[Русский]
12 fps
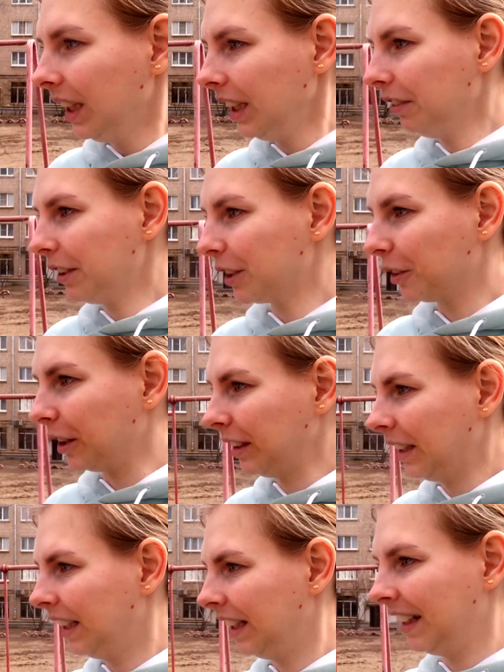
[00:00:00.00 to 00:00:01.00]
И все.
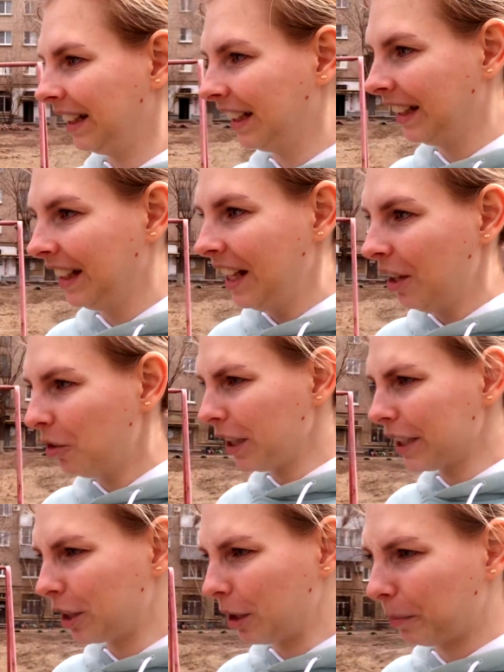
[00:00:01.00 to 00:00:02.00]

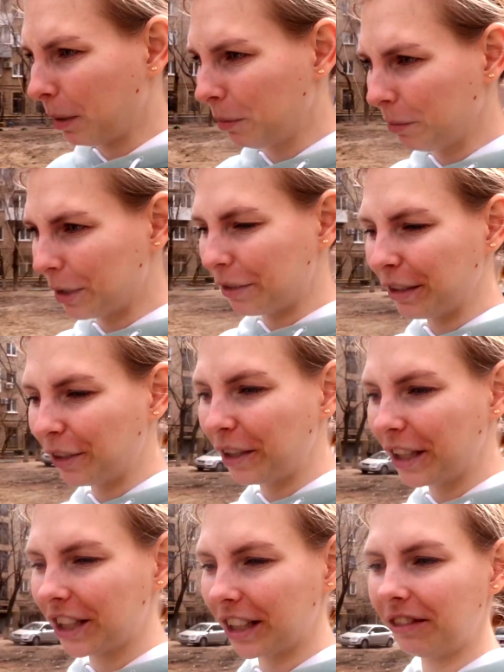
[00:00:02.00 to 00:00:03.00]
Ой, Степ, по-моему,
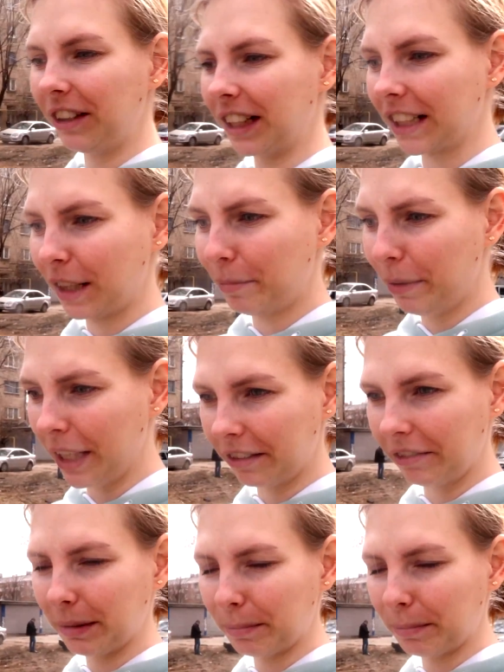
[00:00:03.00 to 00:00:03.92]
цветочек вырос первый,